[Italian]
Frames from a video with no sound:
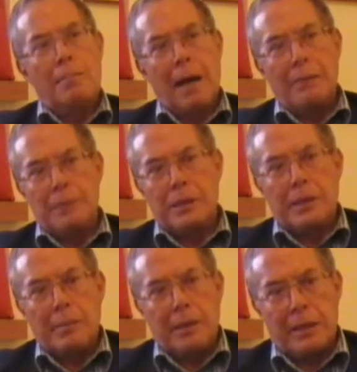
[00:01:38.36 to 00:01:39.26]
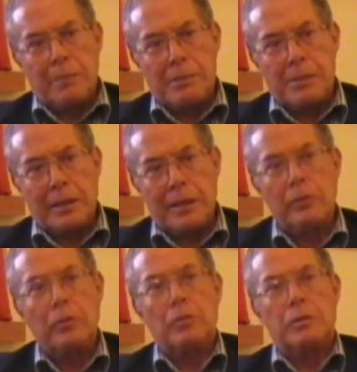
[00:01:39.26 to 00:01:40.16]
ma praticamente
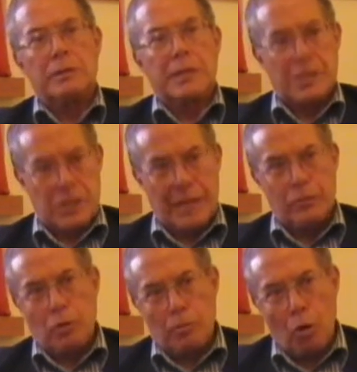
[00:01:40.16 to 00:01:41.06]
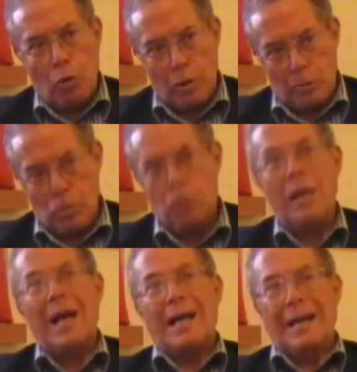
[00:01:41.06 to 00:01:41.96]
permettendo, rilassando il blocco
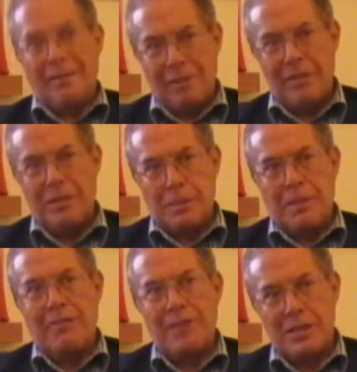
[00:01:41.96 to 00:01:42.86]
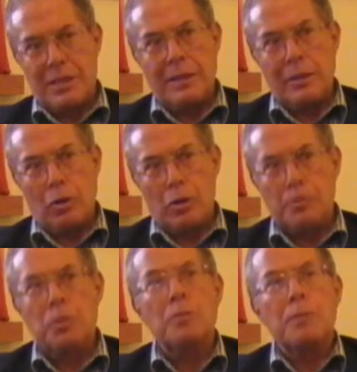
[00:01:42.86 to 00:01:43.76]
emozionale che si manifesta nel
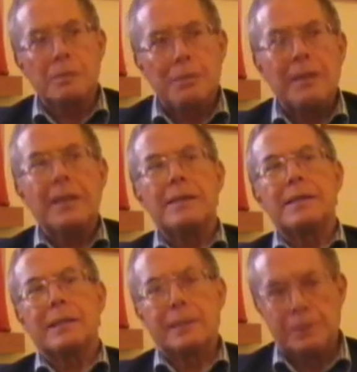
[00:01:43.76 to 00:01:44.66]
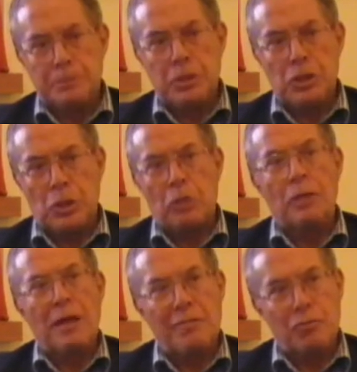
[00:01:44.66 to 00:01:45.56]
corpo, di permettere il ripristino
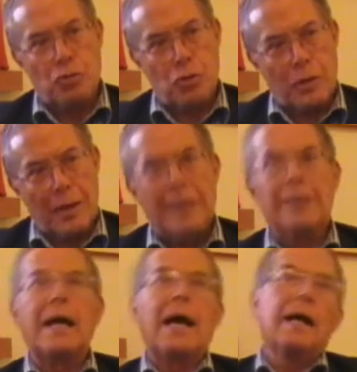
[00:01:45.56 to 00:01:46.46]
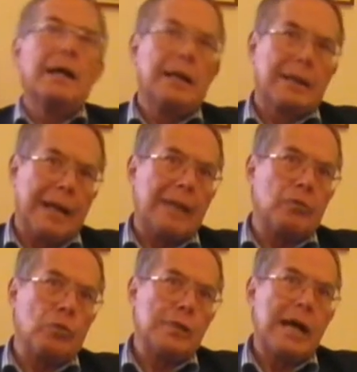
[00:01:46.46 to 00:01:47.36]
delle funzionalità
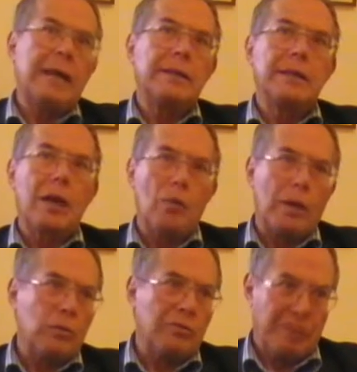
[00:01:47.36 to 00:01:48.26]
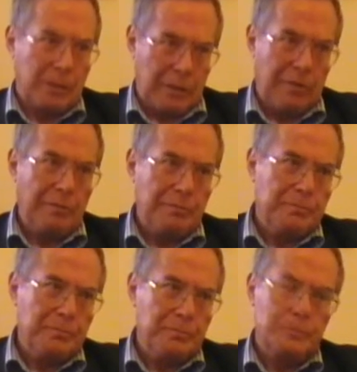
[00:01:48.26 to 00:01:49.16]
tanto organiche quanto affettive.
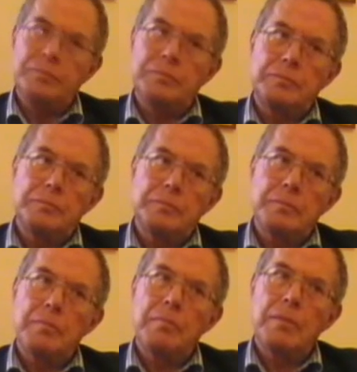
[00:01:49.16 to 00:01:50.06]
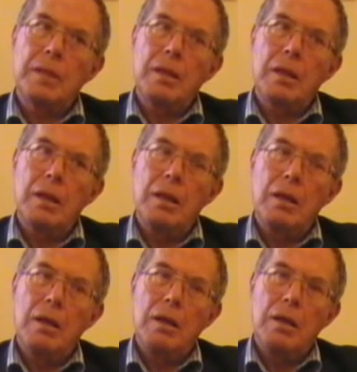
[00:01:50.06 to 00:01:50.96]
Qual è l'obiettivo del
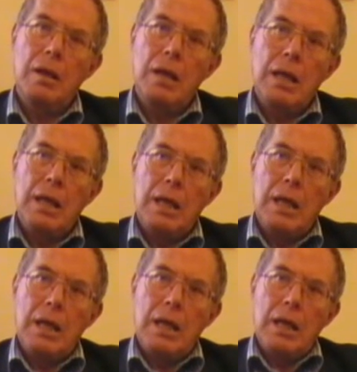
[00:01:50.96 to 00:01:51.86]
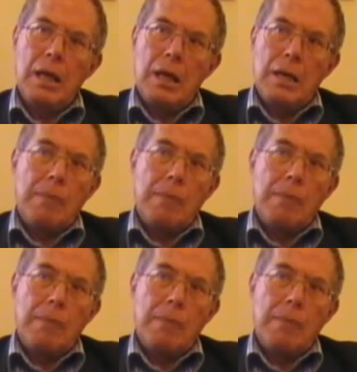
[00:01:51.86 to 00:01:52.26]
corso e a chi si rivolge?